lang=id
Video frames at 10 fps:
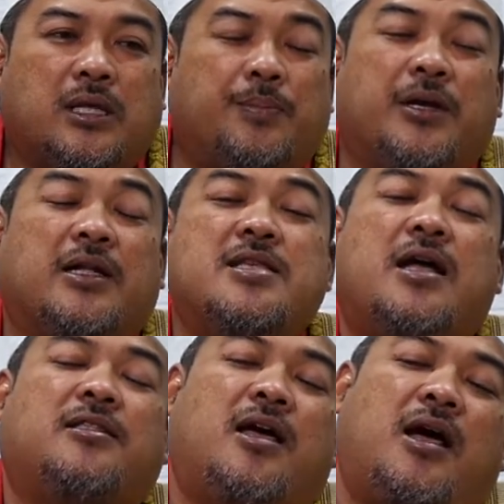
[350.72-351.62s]
Tapi
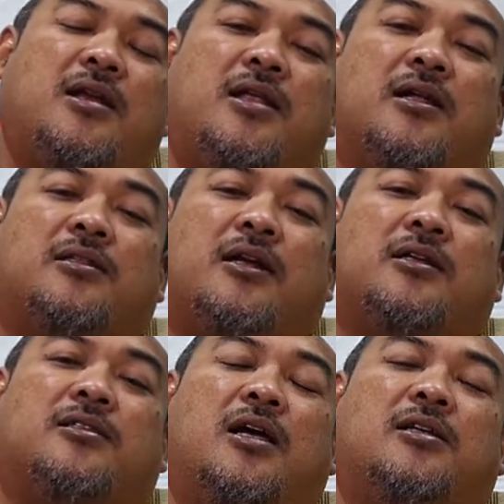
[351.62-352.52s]
kenyataan yang
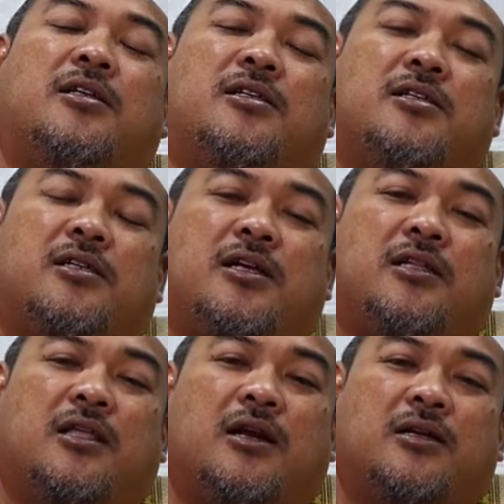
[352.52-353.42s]
terjadi di
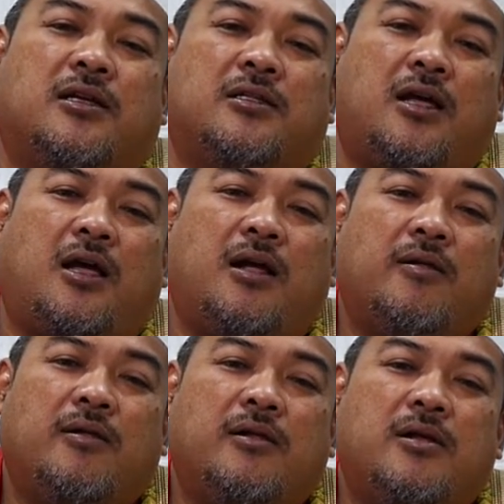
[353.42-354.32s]
sekitar kita,
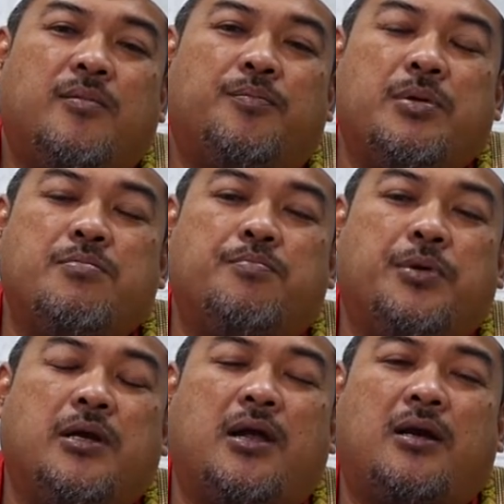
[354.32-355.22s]

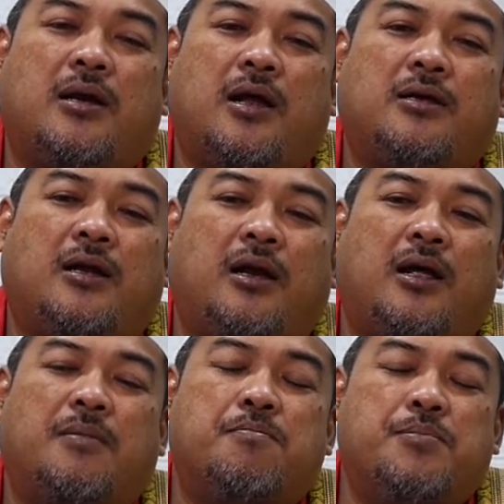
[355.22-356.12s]
pimpinan
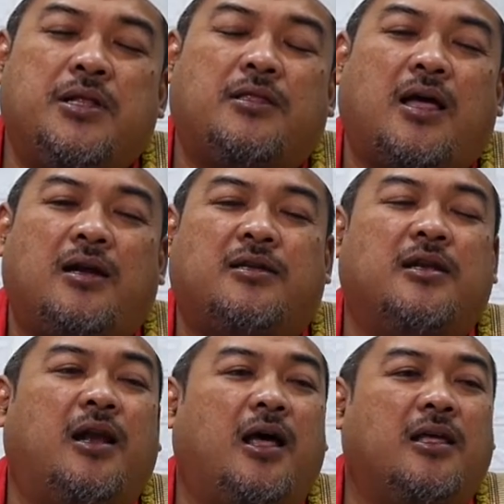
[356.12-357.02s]
adalah minta
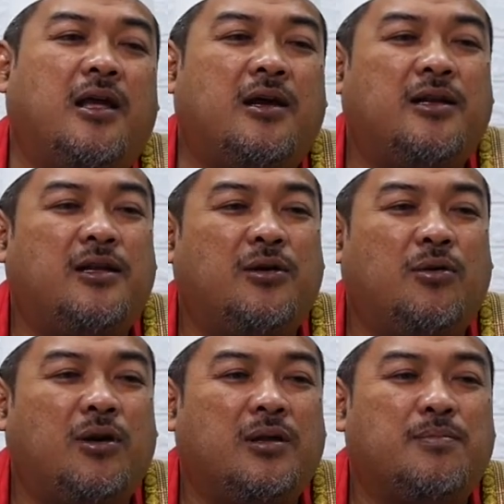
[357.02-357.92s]
dilayani
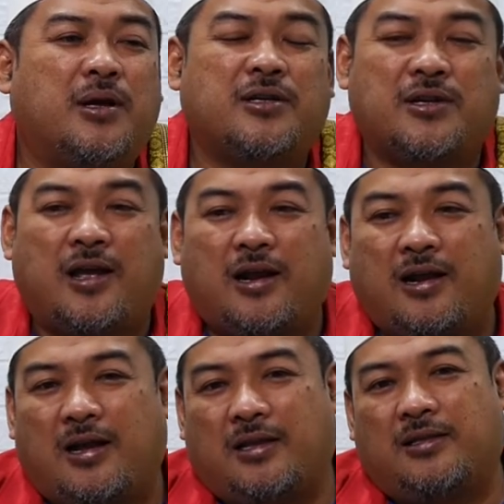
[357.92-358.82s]
oleh
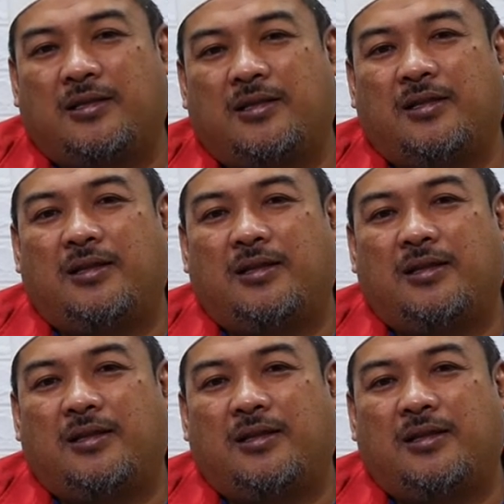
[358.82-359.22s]
masyarakat.